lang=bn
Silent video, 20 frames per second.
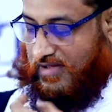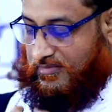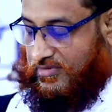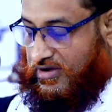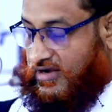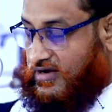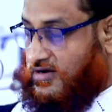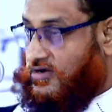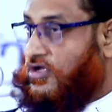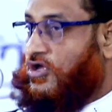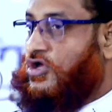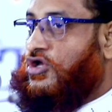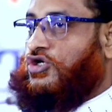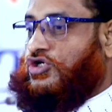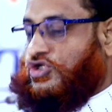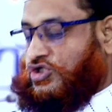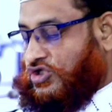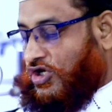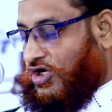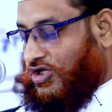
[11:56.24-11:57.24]
আলামিন
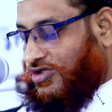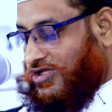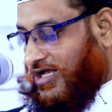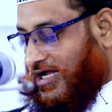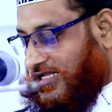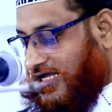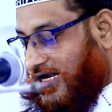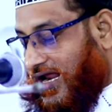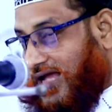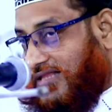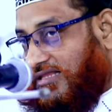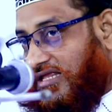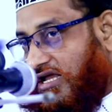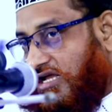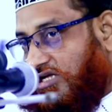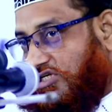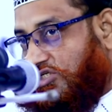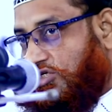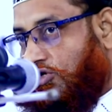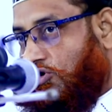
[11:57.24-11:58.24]
সৎ কাজের
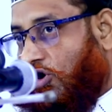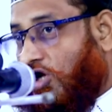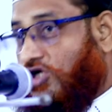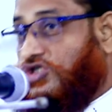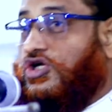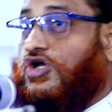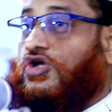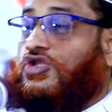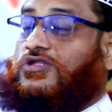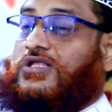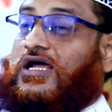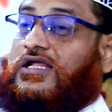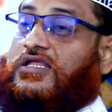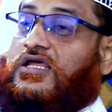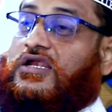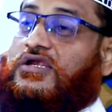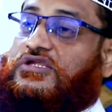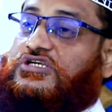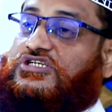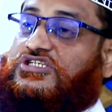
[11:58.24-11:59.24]
আদেশ অসৎ
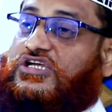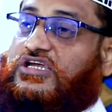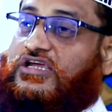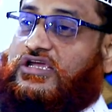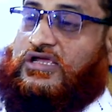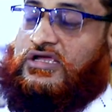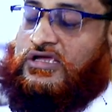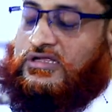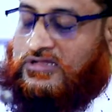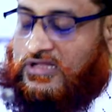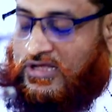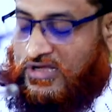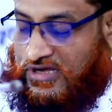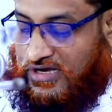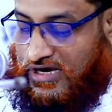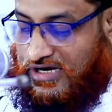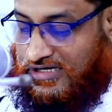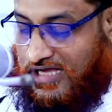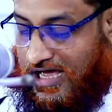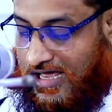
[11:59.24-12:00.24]
কাজের নিষেধ
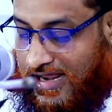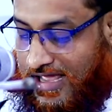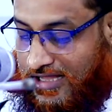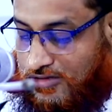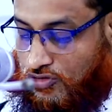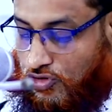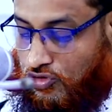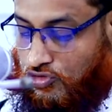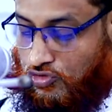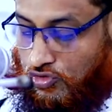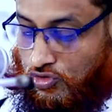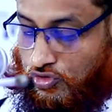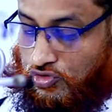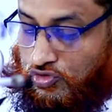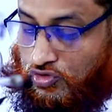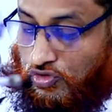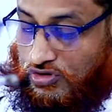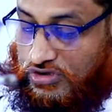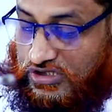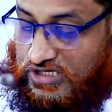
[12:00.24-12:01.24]
এটার এত
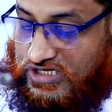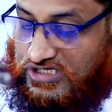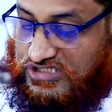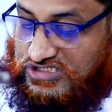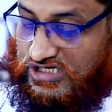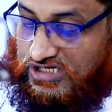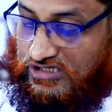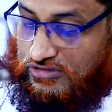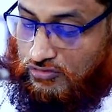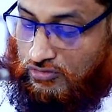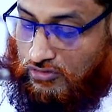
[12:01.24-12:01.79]
গুরুত্ব দিয়েছেন